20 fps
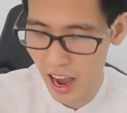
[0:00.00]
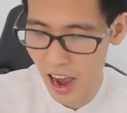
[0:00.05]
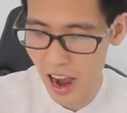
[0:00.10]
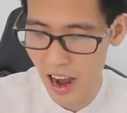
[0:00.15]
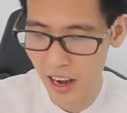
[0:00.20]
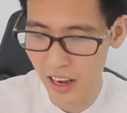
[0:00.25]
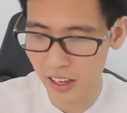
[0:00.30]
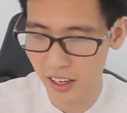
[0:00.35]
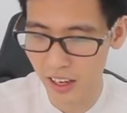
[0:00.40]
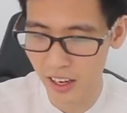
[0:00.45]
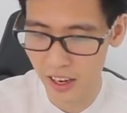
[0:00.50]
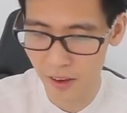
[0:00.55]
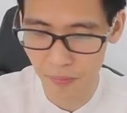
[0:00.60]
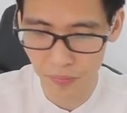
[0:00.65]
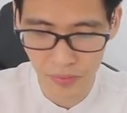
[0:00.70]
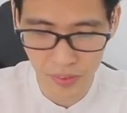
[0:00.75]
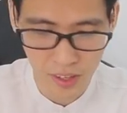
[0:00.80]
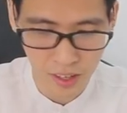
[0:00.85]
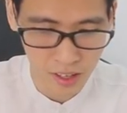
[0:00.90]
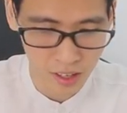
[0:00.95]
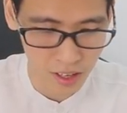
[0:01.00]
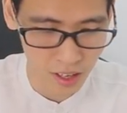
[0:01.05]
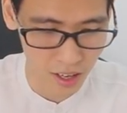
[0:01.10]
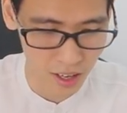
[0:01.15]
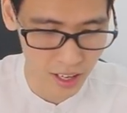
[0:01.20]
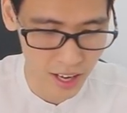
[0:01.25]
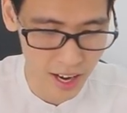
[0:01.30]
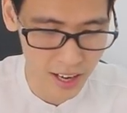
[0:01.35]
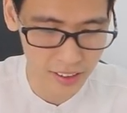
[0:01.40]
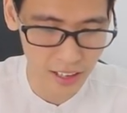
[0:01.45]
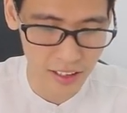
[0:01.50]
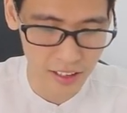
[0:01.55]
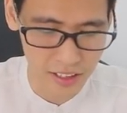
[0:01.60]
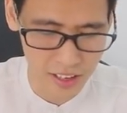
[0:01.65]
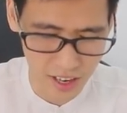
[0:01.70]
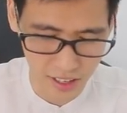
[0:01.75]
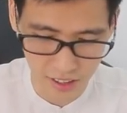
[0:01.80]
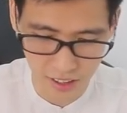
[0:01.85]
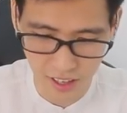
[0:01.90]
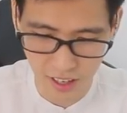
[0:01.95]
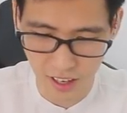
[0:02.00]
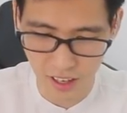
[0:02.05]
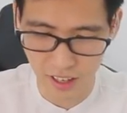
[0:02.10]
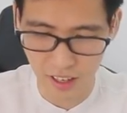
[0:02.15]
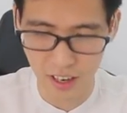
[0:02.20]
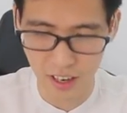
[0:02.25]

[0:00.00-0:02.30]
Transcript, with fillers: hai cái khe tản nhiệt ở